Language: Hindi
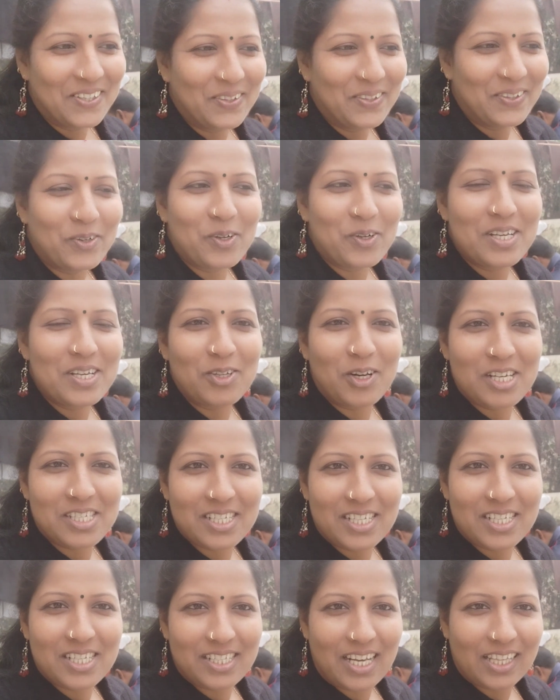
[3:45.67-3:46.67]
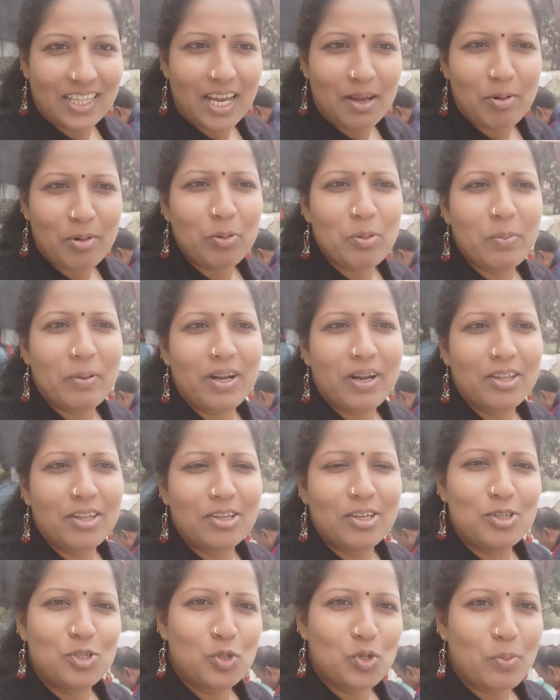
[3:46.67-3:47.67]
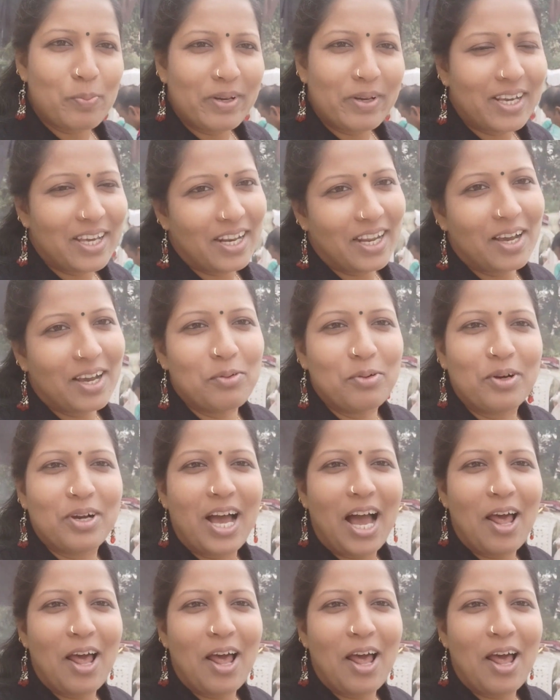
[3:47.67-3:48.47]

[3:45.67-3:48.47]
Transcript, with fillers: दोनों ही थोड़ा सा ज़्यादा अमाउंट में बना देंगे जो मन करेगा वो